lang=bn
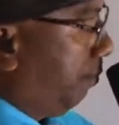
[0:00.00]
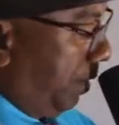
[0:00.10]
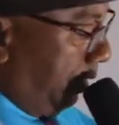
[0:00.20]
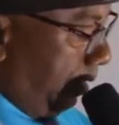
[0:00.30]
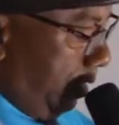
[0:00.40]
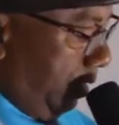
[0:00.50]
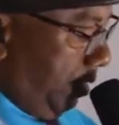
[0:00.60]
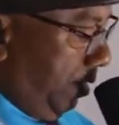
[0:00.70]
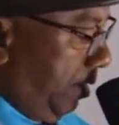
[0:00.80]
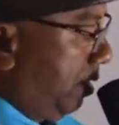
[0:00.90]
প্রেজেন্ট
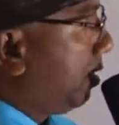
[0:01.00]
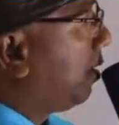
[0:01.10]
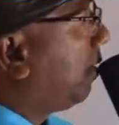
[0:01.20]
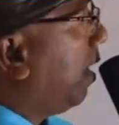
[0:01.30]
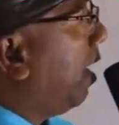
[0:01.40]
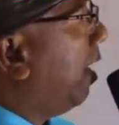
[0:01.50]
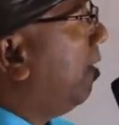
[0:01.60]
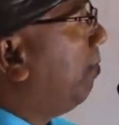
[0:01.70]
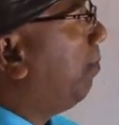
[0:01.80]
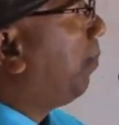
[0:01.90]

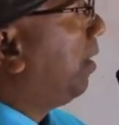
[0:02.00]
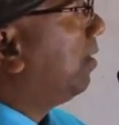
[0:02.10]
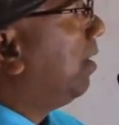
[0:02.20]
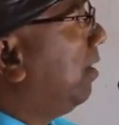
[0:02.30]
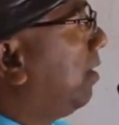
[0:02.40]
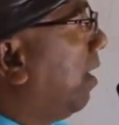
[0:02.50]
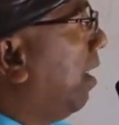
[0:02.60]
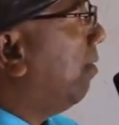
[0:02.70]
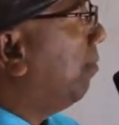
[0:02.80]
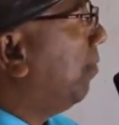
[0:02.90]
টাইম প্রেজেন্ট টাইম